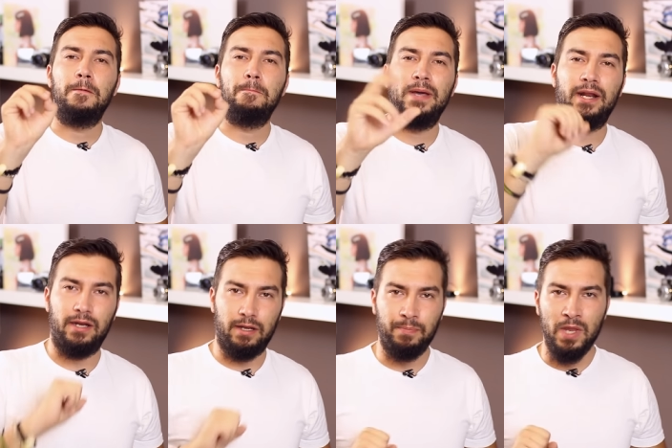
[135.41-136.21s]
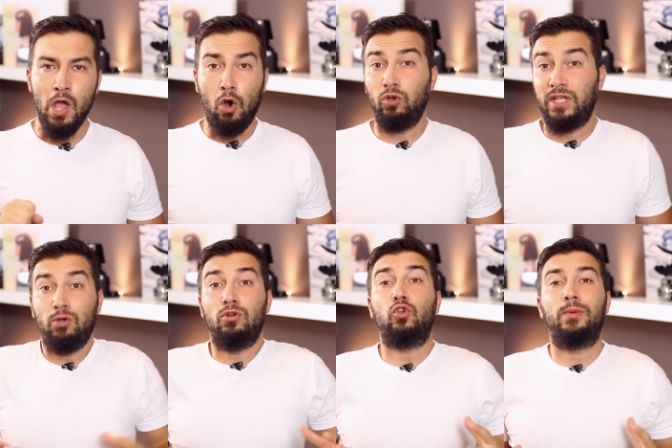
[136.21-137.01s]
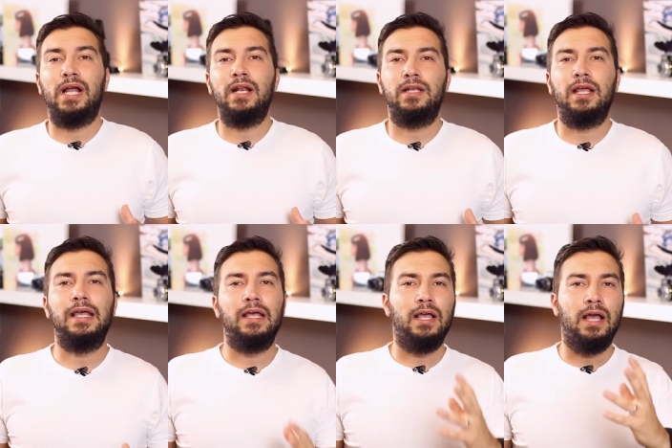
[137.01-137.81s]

verde, o tiene una dominante